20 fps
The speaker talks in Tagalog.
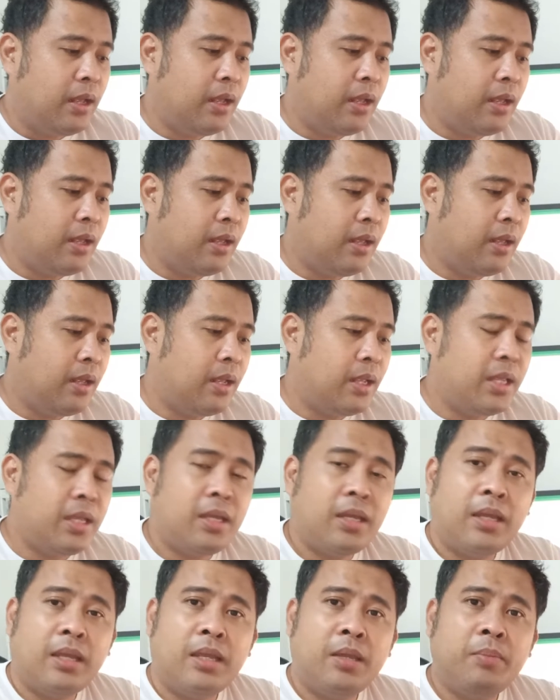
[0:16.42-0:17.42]
uh,
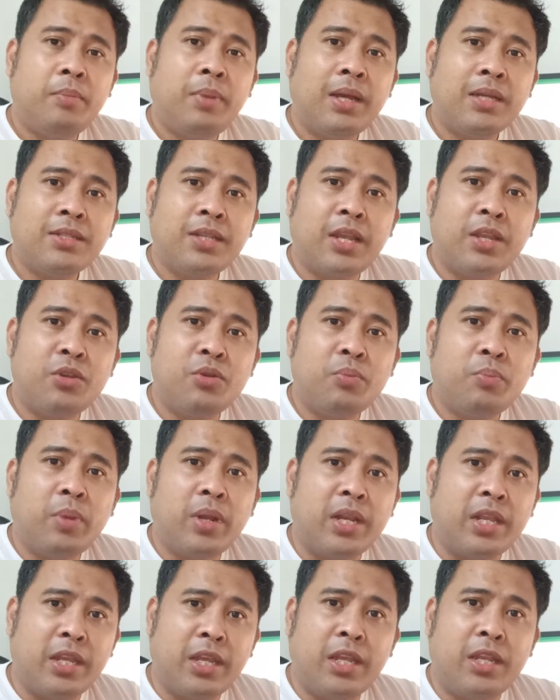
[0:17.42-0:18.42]
iba sa inyong
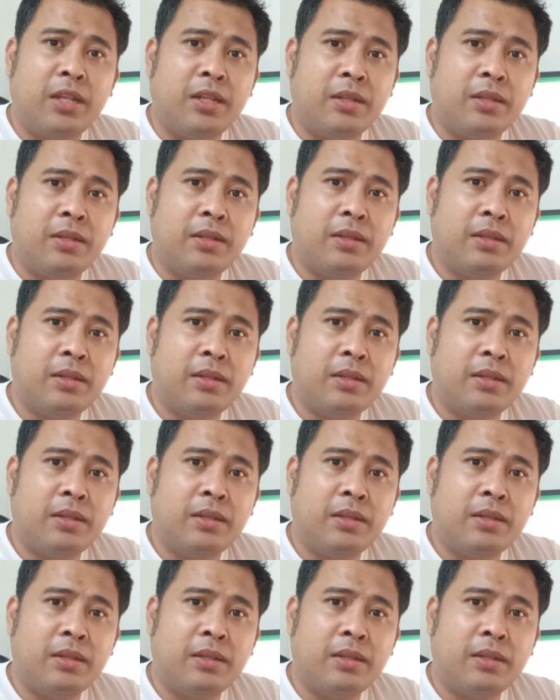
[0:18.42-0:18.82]
paningin,